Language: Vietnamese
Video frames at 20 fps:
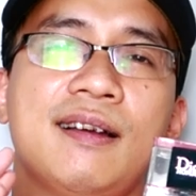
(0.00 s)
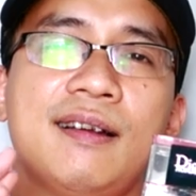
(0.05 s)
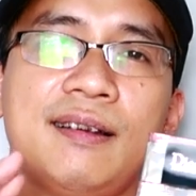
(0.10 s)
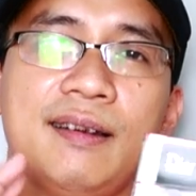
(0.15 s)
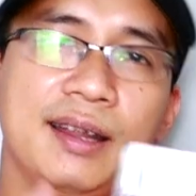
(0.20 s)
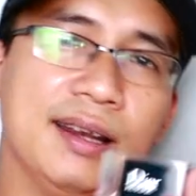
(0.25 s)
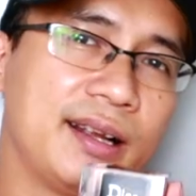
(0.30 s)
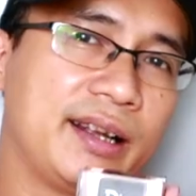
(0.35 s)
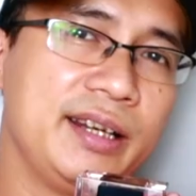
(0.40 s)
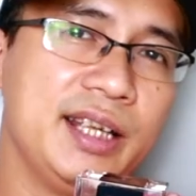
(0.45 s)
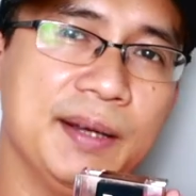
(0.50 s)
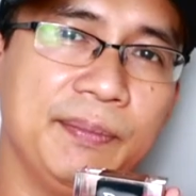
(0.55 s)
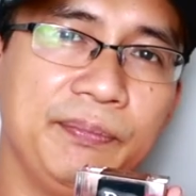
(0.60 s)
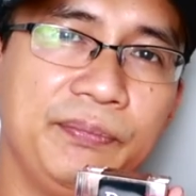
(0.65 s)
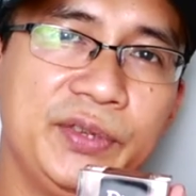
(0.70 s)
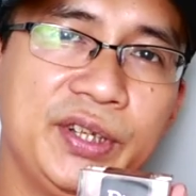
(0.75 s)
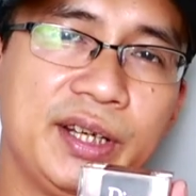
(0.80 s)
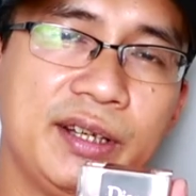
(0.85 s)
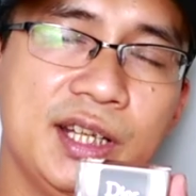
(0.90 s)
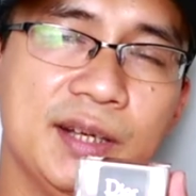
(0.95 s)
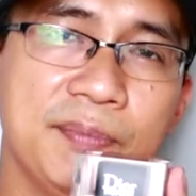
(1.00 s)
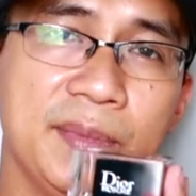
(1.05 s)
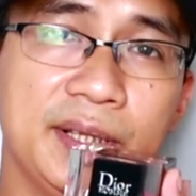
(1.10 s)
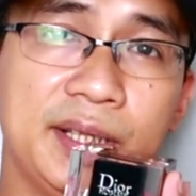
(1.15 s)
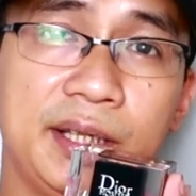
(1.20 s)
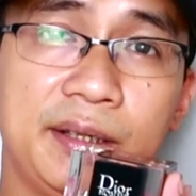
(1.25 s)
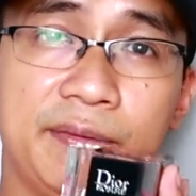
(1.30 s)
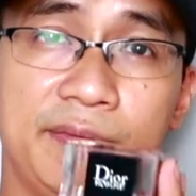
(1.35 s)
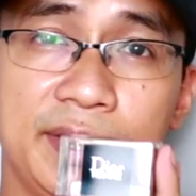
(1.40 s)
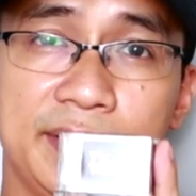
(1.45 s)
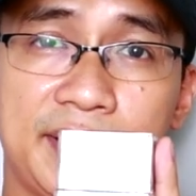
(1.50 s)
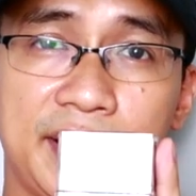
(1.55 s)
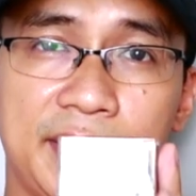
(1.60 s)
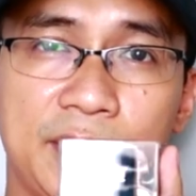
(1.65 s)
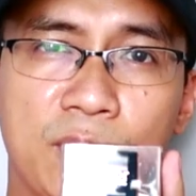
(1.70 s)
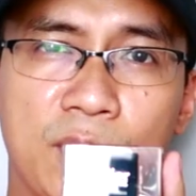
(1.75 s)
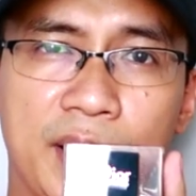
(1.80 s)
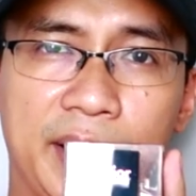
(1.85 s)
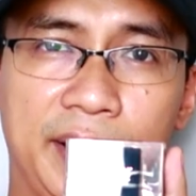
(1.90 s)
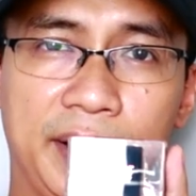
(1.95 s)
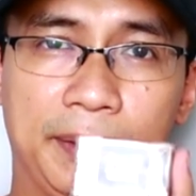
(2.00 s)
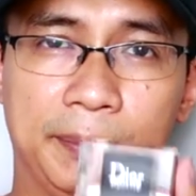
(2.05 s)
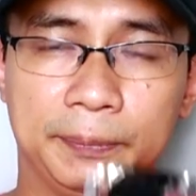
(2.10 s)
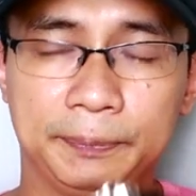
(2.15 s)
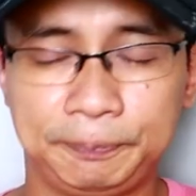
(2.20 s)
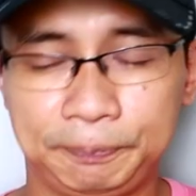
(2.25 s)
đấy là cái điểm những cái điểm mình thích về chai nước hoa này